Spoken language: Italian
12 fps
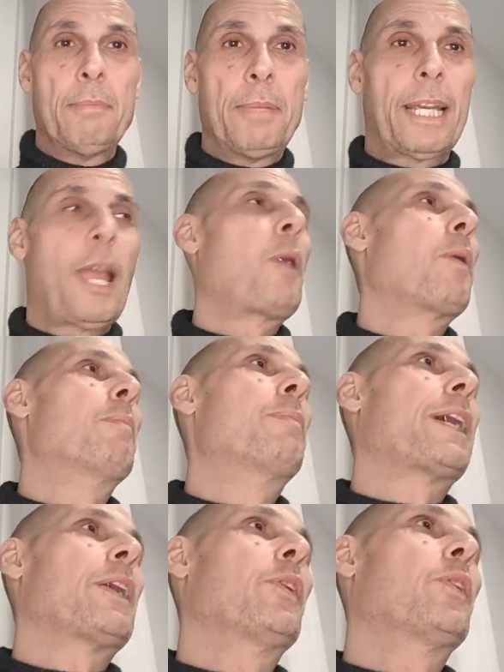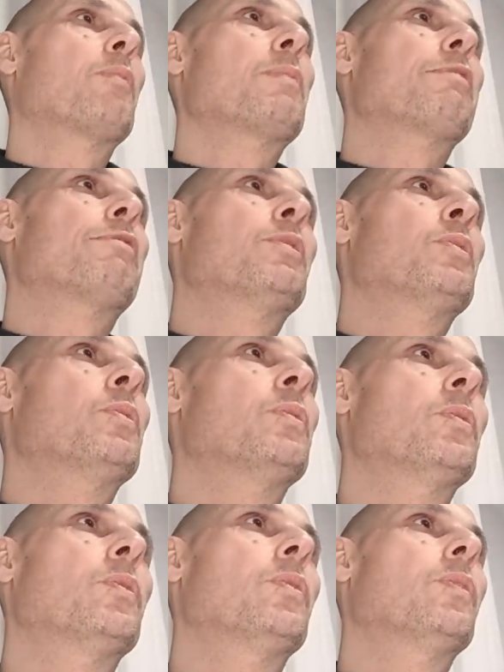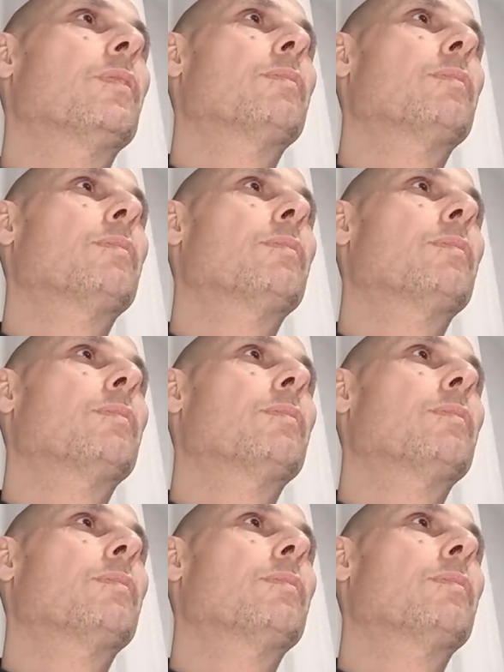perché in quel periodo mi fu